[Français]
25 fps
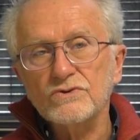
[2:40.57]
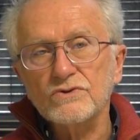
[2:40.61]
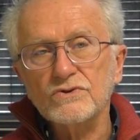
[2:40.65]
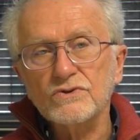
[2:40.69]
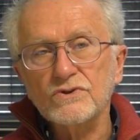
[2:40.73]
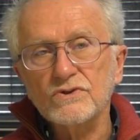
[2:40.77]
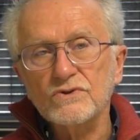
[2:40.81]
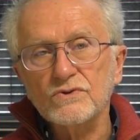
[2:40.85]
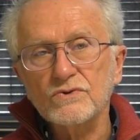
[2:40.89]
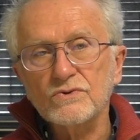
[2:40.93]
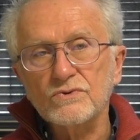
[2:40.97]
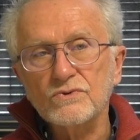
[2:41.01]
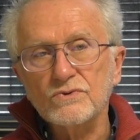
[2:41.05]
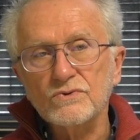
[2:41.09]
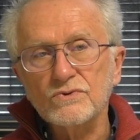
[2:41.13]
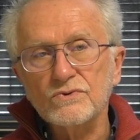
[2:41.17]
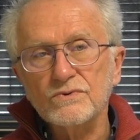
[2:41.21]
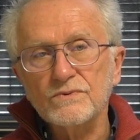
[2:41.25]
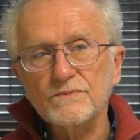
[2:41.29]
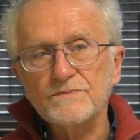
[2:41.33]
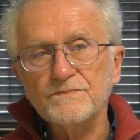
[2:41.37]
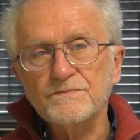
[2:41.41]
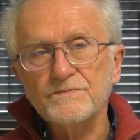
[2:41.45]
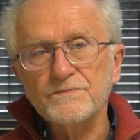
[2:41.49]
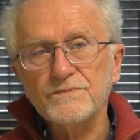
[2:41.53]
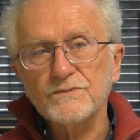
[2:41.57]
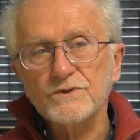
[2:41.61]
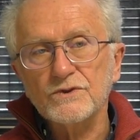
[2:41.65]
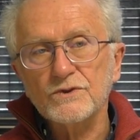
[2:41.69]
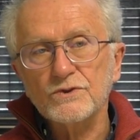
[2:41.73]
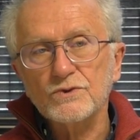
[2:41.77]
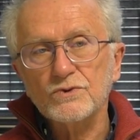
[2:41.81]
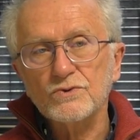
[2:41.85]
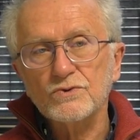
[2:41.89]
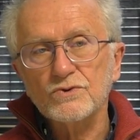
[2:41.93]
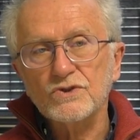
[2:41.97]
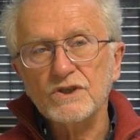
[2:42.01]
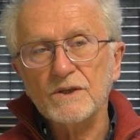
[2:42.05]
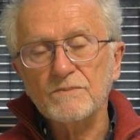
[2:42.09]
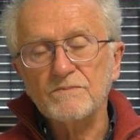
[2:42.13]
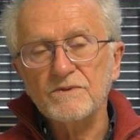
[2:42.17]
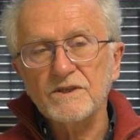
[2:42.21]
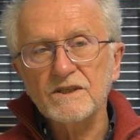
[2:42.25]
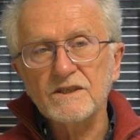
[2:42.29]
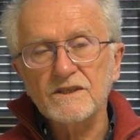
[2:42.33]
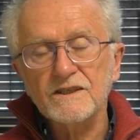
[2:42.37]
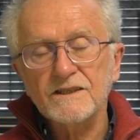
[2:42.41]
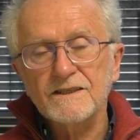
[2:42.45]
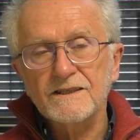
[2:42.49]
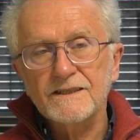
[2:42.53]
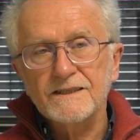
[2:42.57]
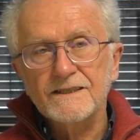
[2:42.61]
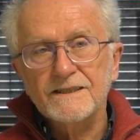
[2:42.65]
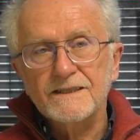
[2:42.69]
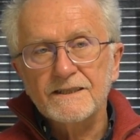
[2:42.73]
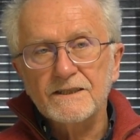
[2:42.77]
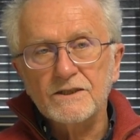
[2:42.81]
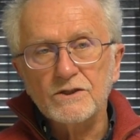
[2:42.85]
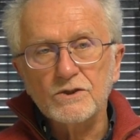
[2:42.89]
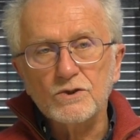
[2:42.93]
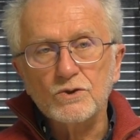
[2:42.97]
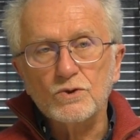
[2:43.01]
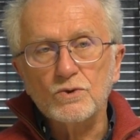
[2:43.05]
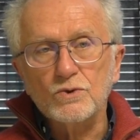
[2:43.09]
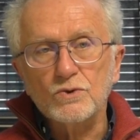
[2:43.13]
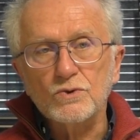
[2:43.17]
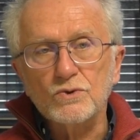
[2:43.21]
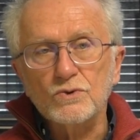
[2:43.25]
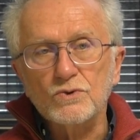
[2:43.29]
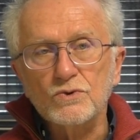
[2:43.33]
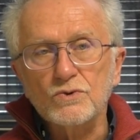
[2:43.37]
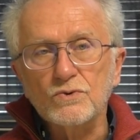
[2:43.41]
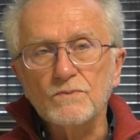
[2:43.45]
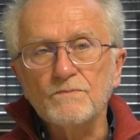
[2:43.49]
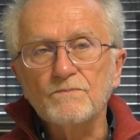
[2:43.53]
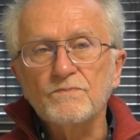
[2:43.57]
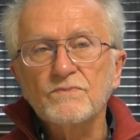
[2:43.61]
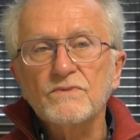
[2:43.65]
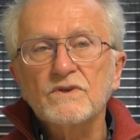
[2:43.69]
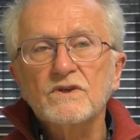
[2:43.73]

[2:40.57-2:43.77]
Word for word: ce chapitre, de,